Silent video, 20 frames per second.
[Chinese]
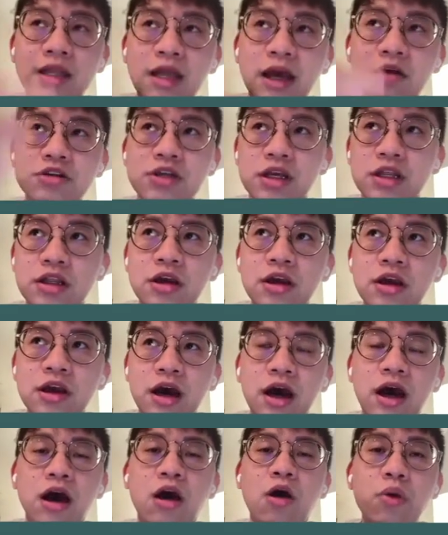它调成
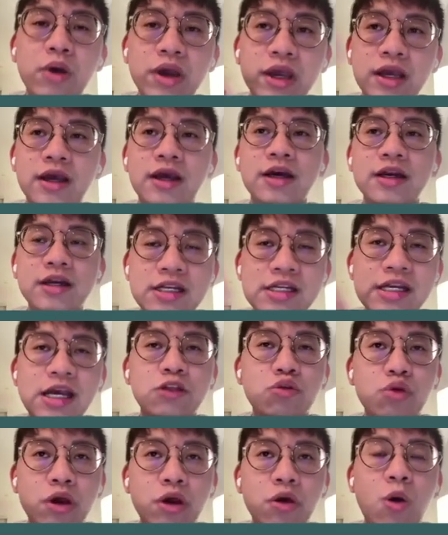啊会跟人家
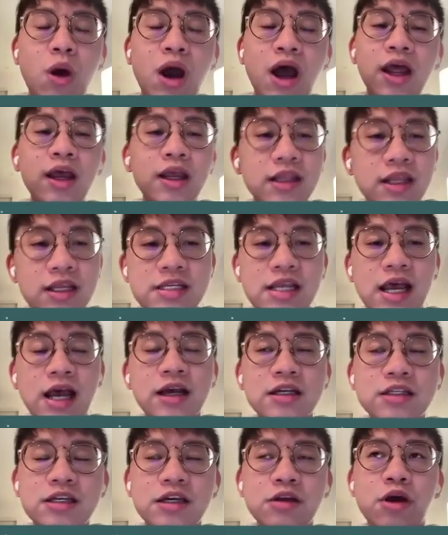对话；第
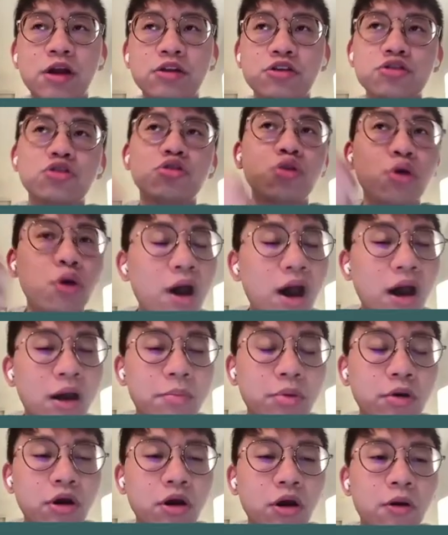三个阶段就是对话还
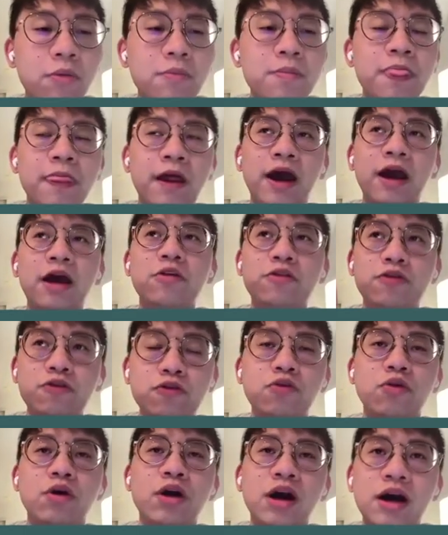不够，还要
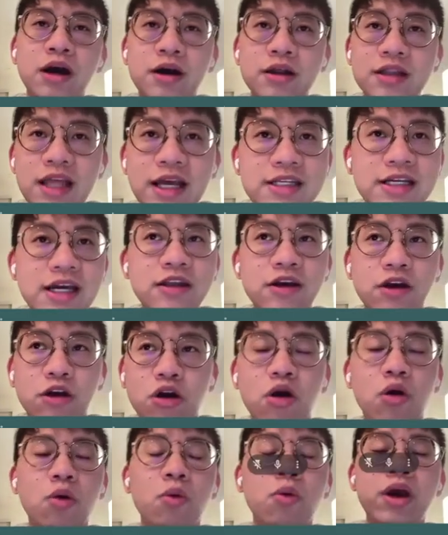符合大家的
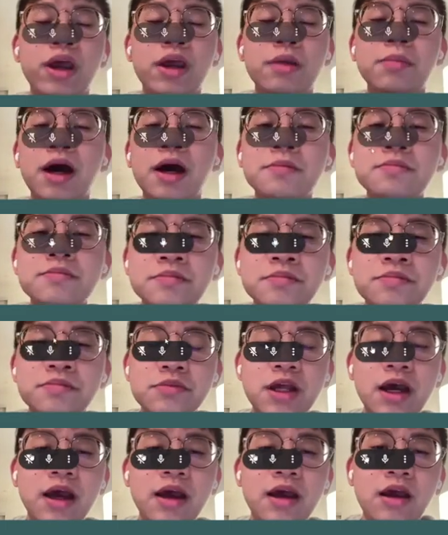口味嘛。
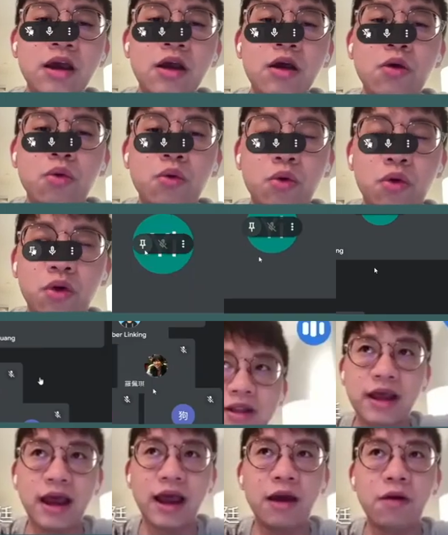那我
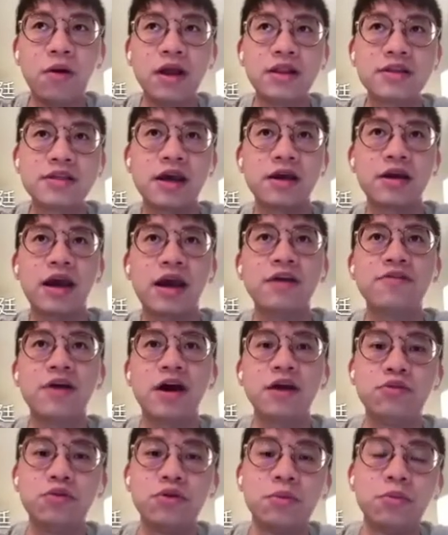们台湾在开
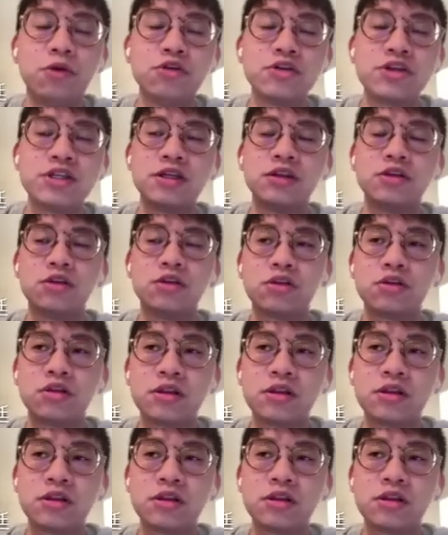发语言模型。